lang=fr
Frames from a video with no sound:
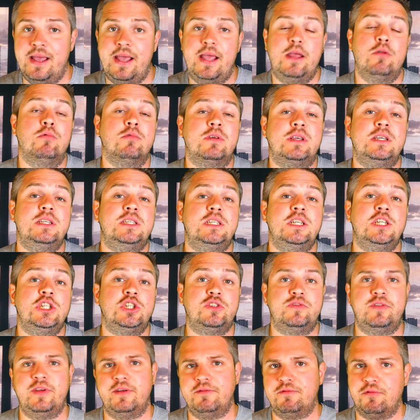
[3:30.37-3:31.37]
et donc ici,
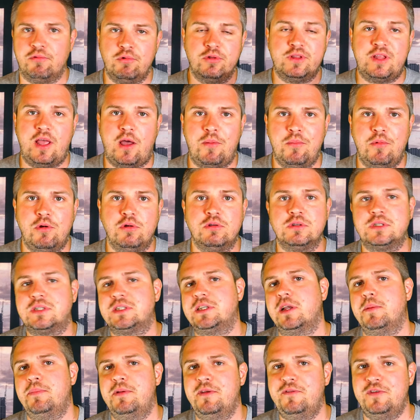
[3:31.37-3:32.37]
je vais volontairement
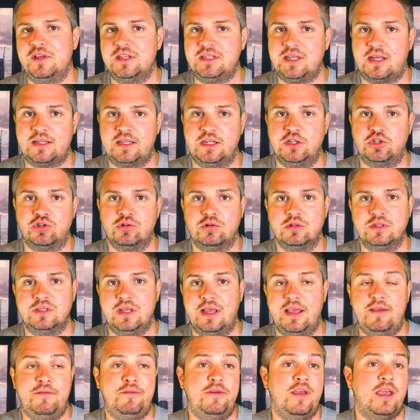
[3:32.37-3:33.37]
simplifier certaines choses
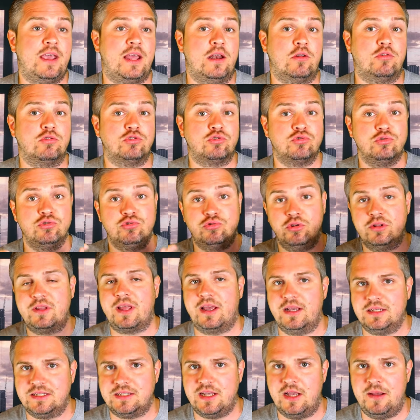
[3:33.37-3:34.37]
et faire quelque chose de
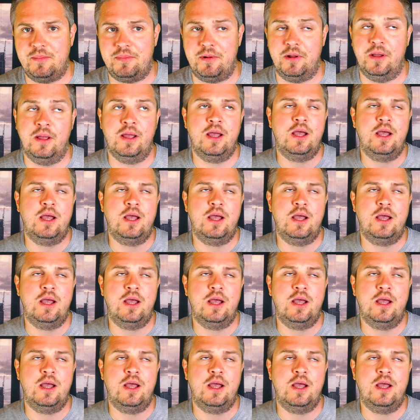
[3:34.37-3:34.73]
très simple.